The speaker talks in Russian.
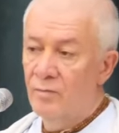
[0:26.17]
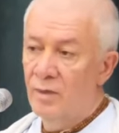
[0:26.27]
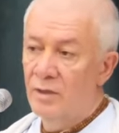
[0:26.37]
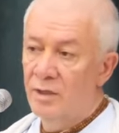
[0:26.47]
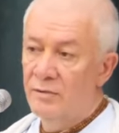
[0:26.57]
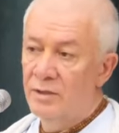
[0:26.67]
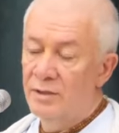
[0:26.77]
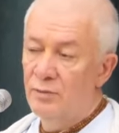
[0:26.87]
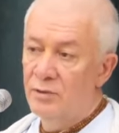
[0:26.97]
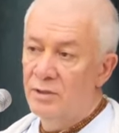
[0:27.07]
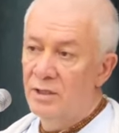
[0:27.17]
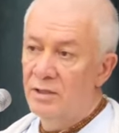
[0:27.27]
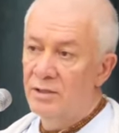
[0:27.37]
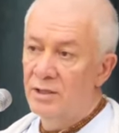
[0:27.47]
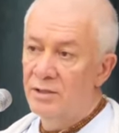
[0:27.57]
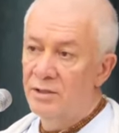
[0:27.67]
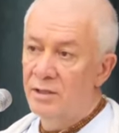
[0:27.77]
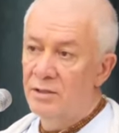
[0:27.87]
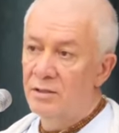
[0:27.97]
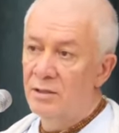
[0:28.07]
Как говорил Господь Читание,
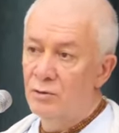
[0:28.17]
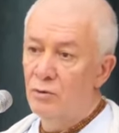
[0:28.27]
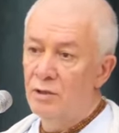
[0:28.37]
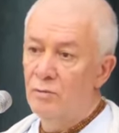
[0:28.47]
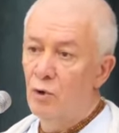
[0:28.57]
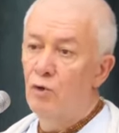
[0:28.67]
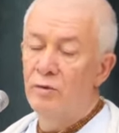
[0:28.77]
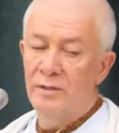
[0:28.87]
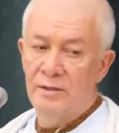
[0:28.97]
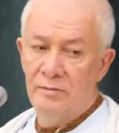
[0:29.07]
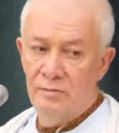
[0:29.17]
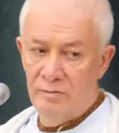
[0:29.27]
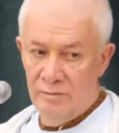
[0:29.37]
наслаждайтесь достойным образом